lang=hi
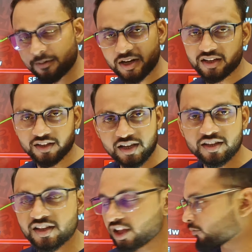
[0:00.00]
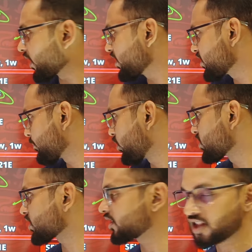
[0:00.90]
है अगर बैटिंग नहीं किया तो मान लीजिए
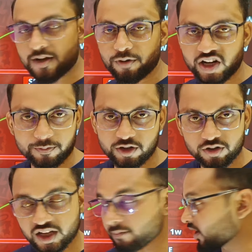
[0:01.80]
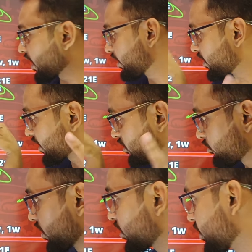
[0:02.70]
बॉलिंग से दे दिया पॉइंट अपने को ठीक है मगर आदिल
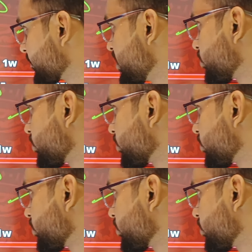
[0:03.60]
राशिद को लेते हैं